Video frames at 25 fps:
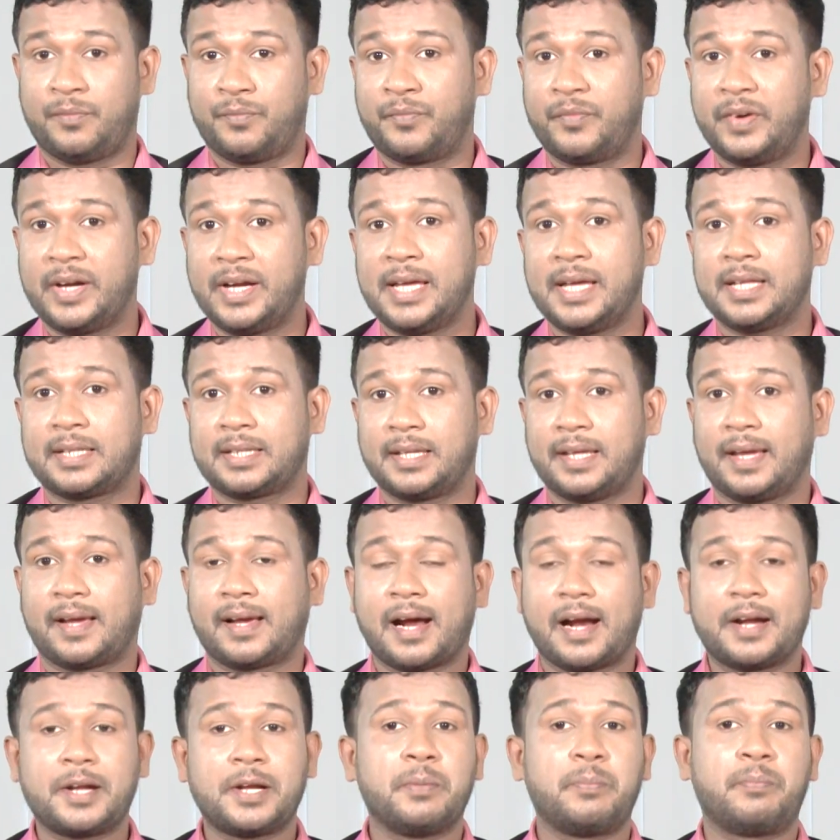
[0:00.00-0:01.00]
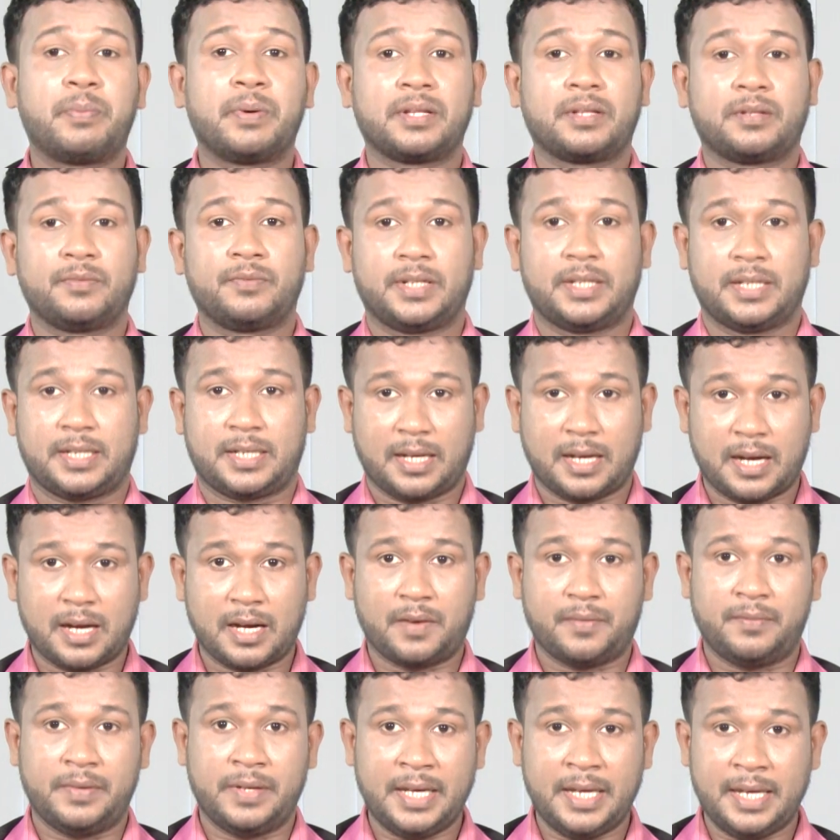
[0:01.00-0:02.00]
விடயத்தை
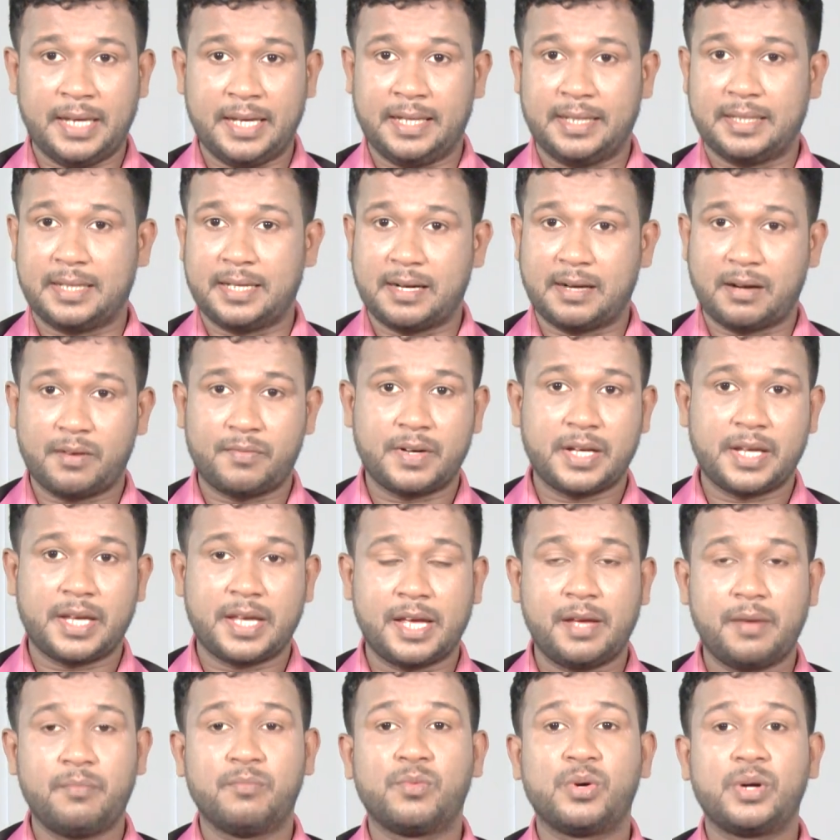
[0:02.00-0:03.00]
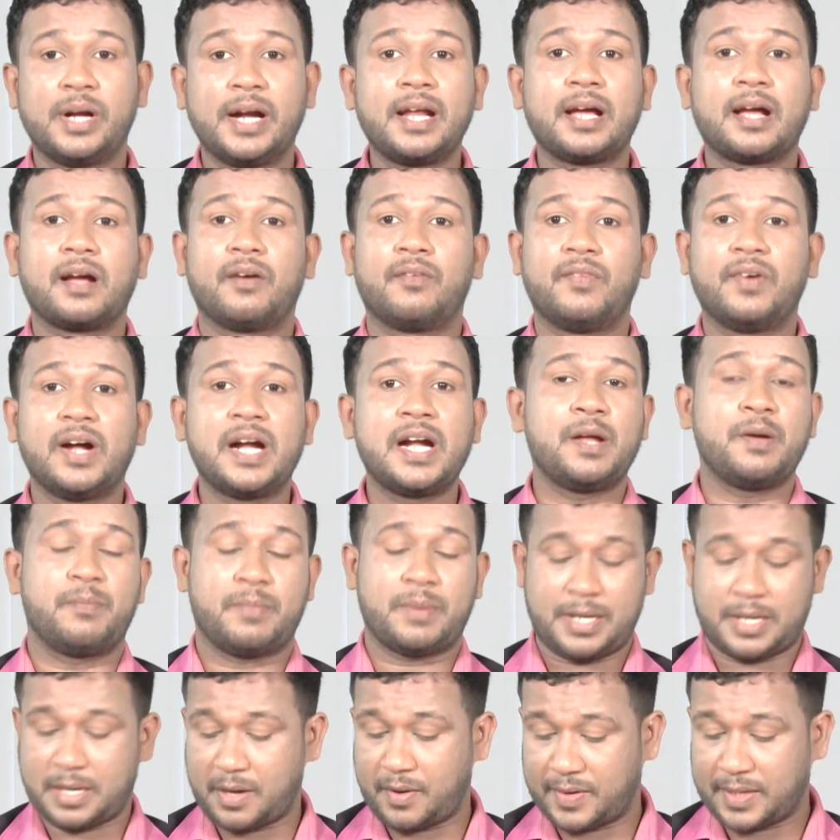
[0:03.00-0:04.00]
கட்டுப்படுத்துவதற்காகவே இந்த நடவடிக்கையை முன்னெடுக்க வேண்டும்
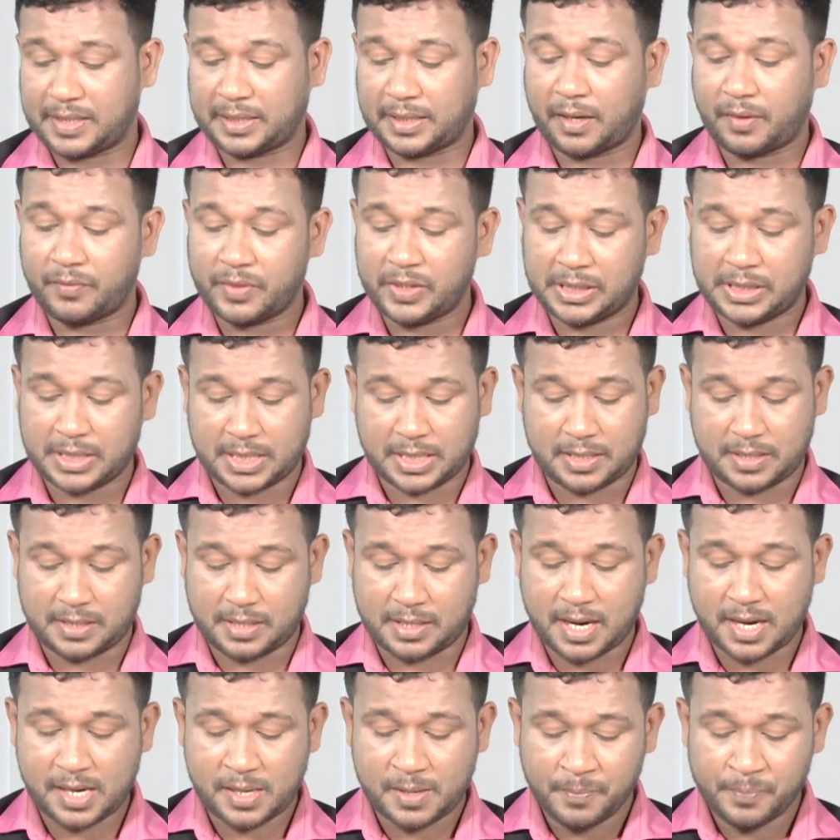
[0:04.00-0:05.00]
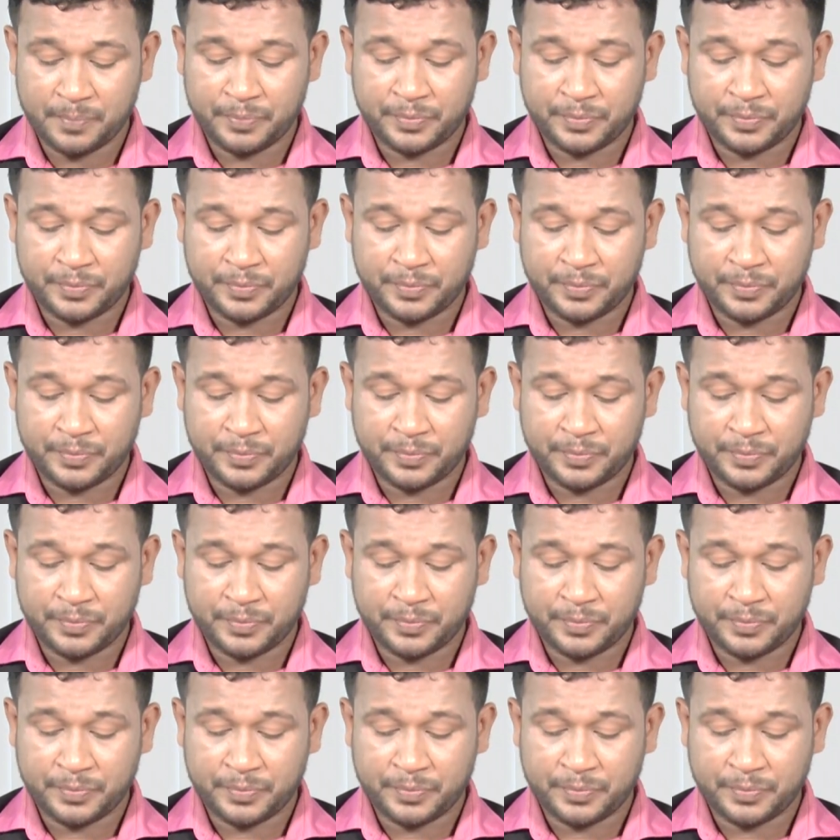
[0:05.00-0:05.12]
என்று அவர் தெரிவித்திருக்கின்றார்